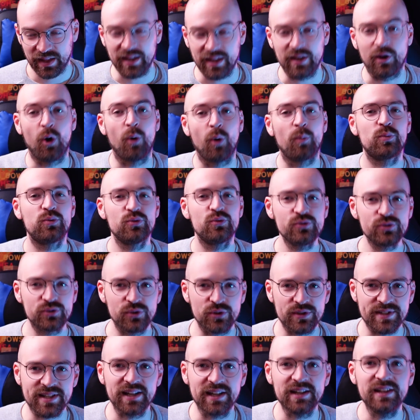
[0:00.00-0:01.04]
Et en plus
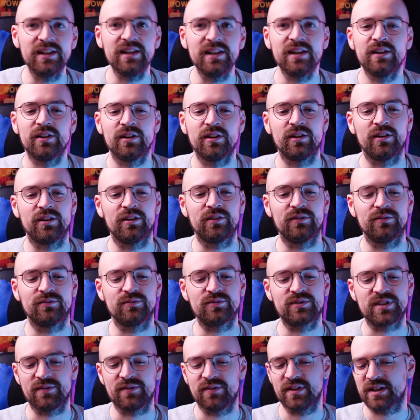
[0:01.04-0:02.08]
de ça, euh, vous
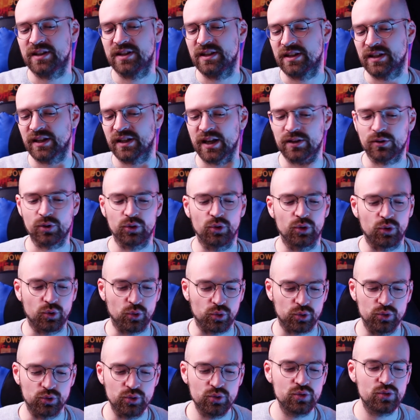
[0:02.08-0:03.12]
savez que les créateurs de
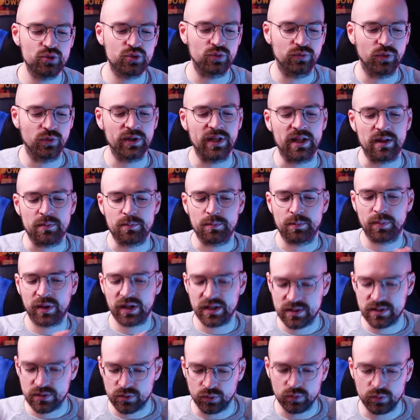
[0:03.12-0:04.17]
contenu, souvent, il y a une
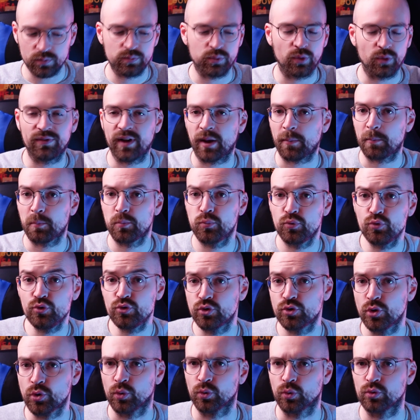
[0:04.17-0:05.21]
pression pour faire
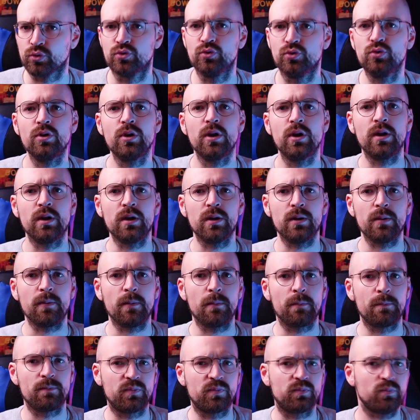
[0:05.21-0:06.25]
plus de contenu,
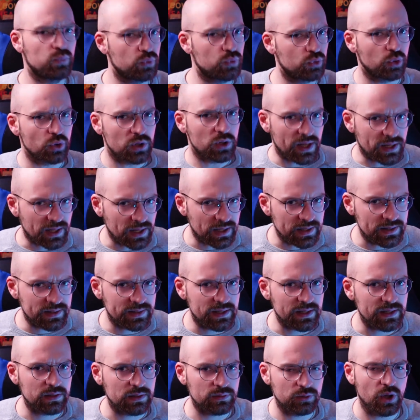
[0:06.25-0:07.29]
plutôt de la,
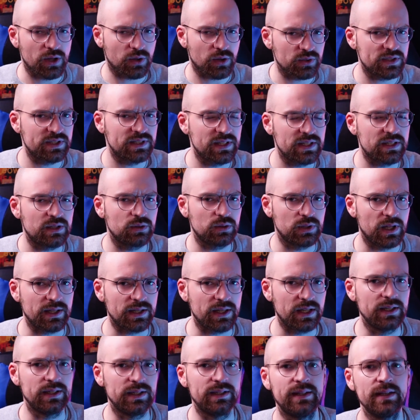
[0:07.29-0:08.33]
qualité, de la quantité que de la
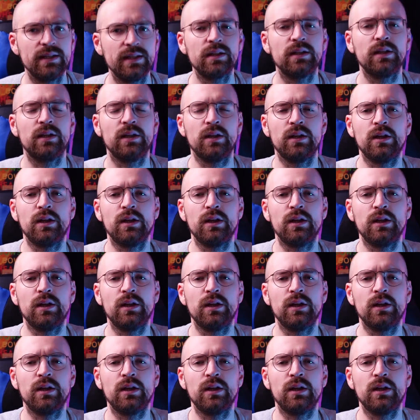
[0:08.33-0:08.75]
qualité.